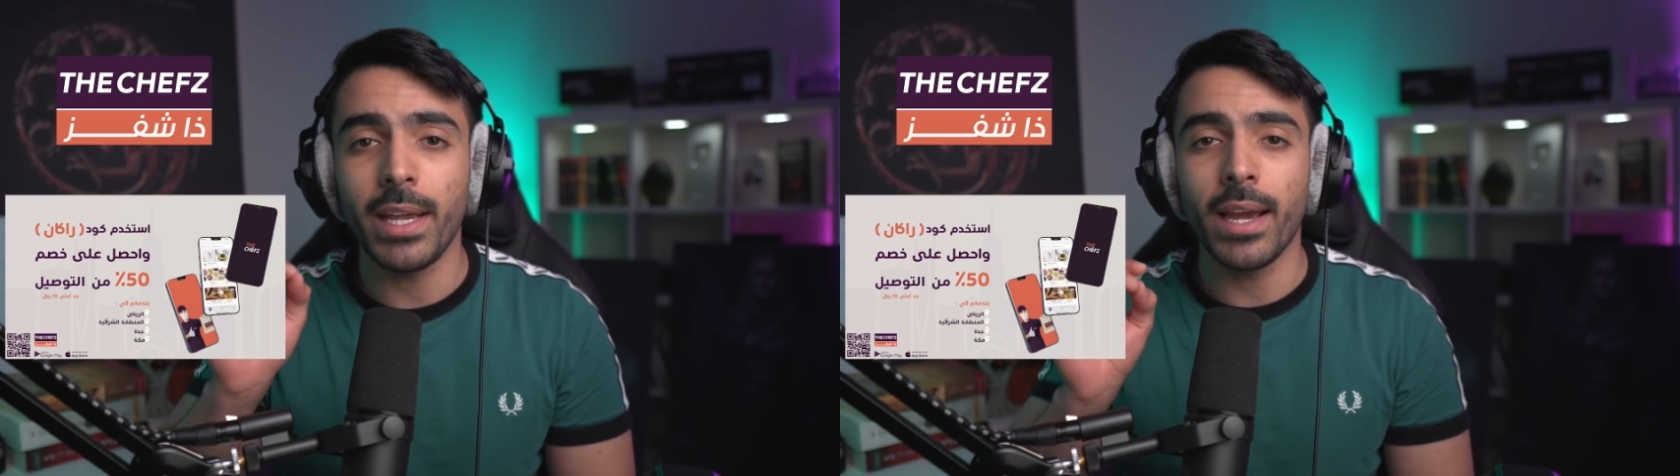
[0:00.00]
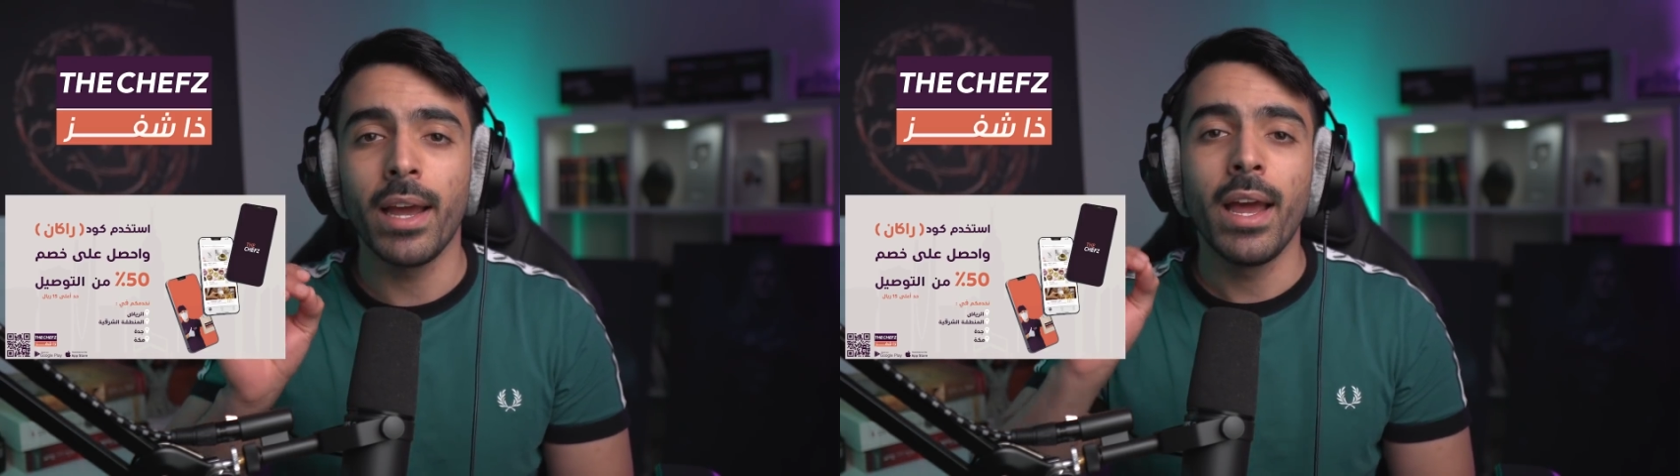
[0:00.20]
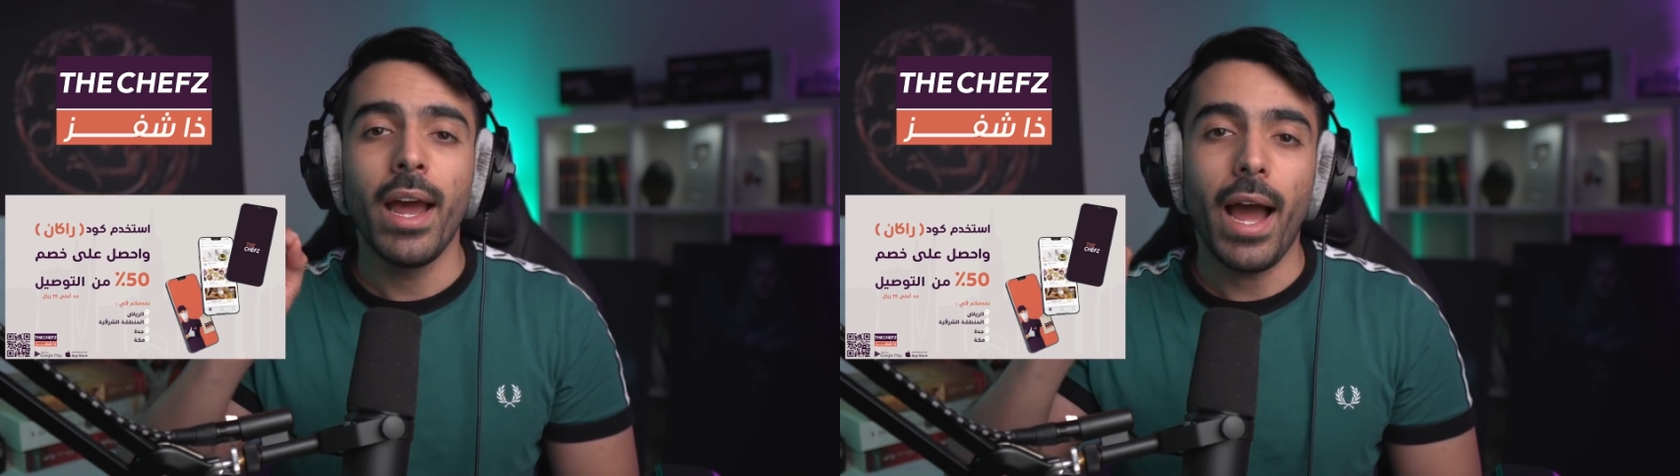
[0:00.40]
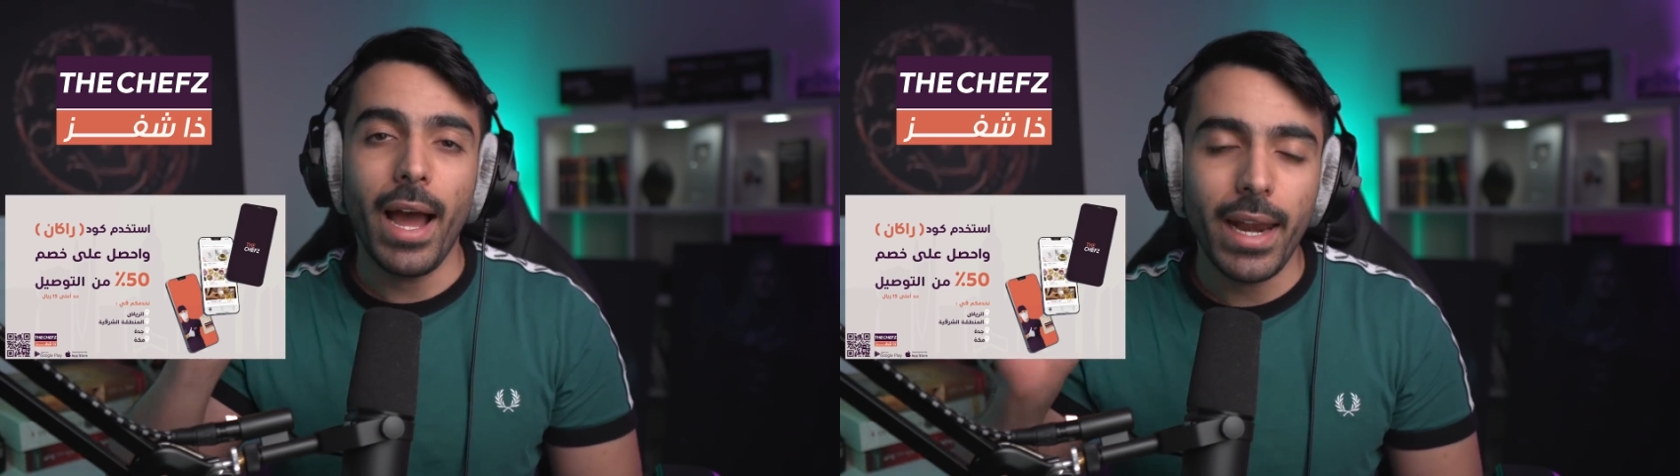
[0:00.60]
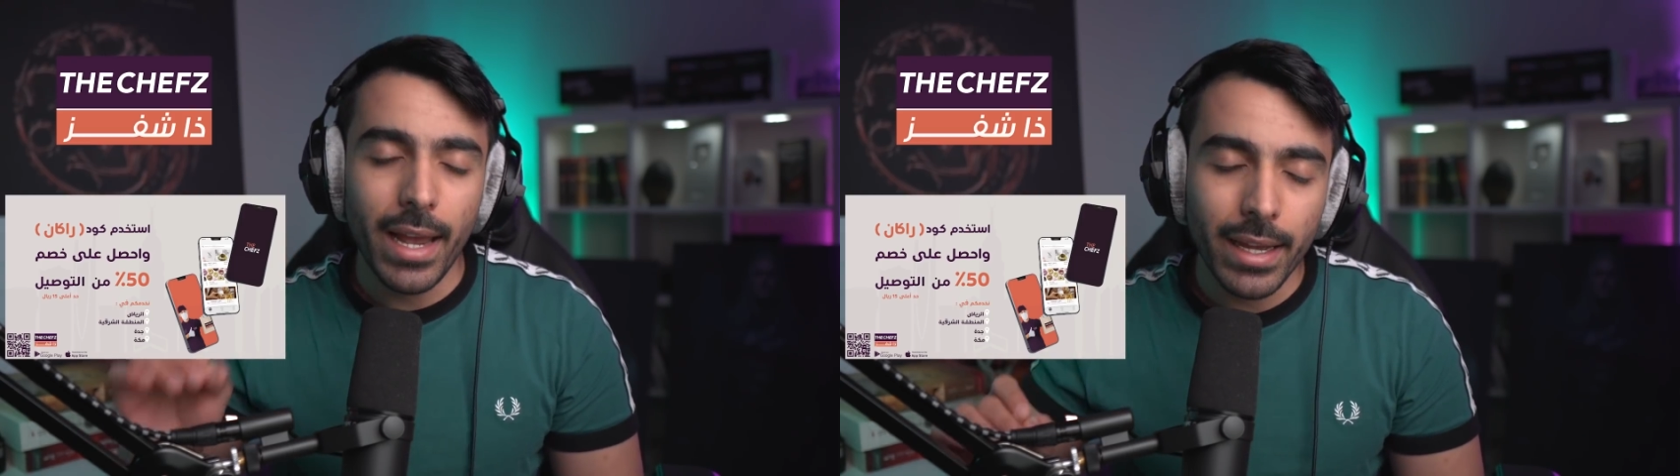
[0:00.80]
50%
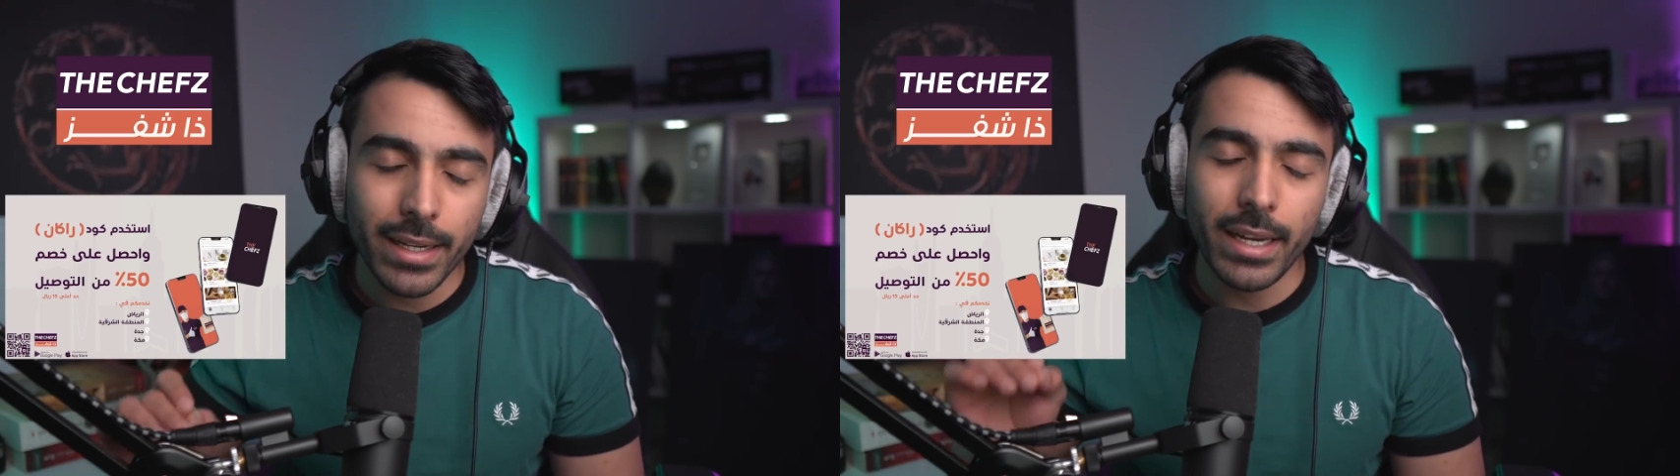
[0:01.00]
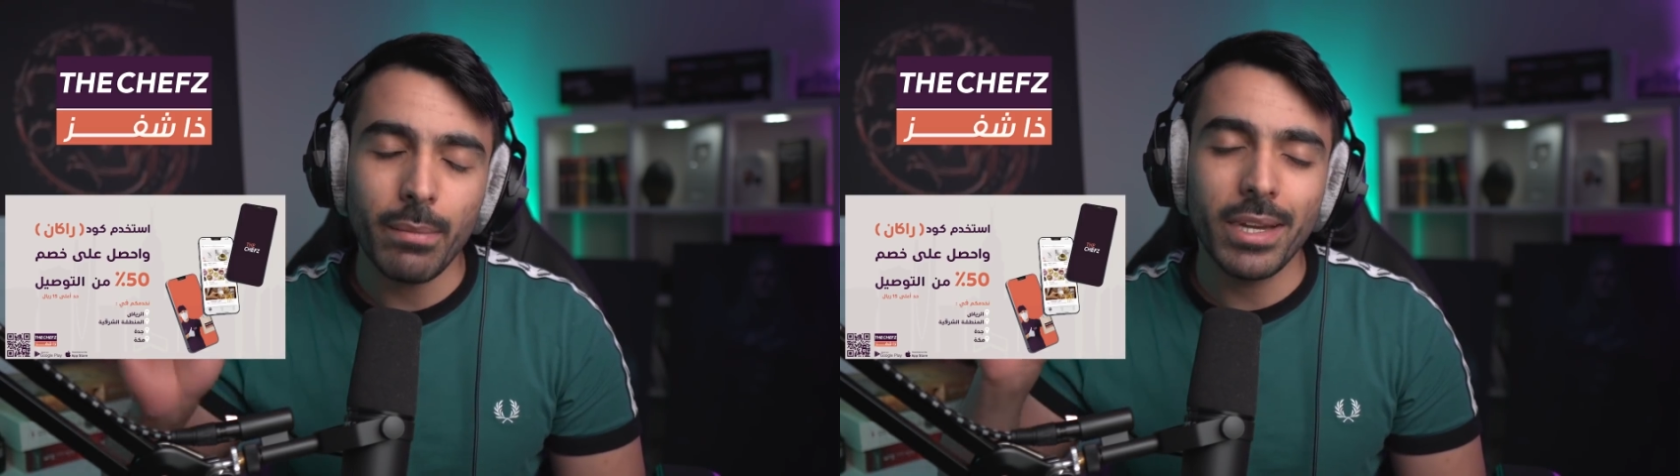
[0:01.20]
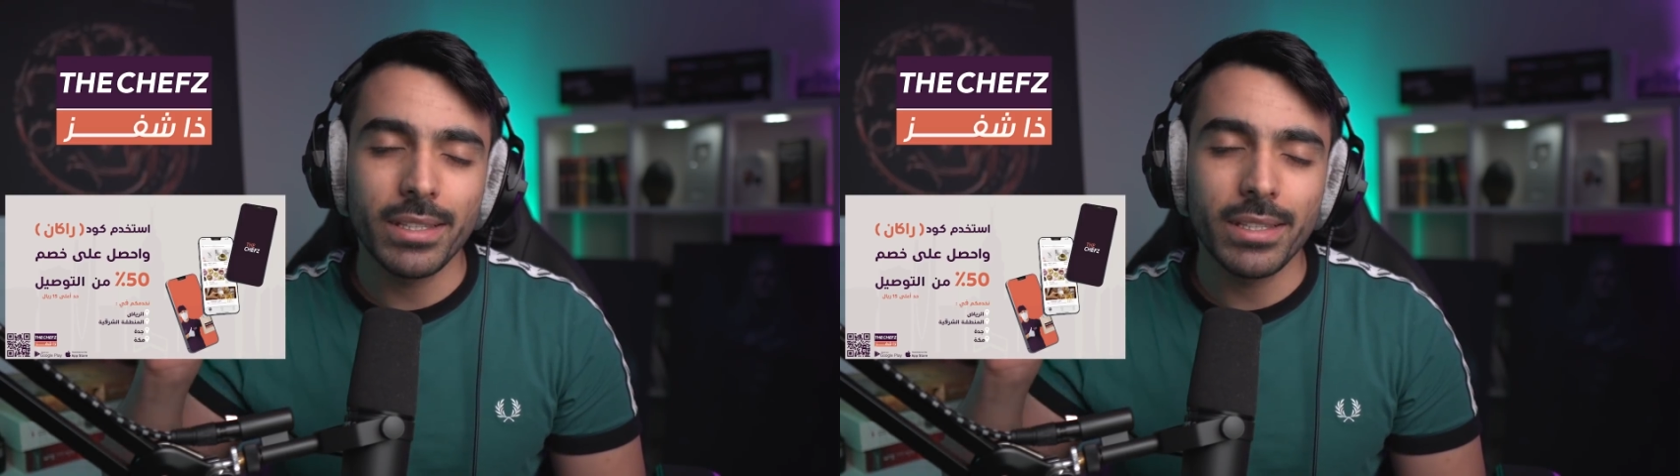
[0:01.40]
على قيمة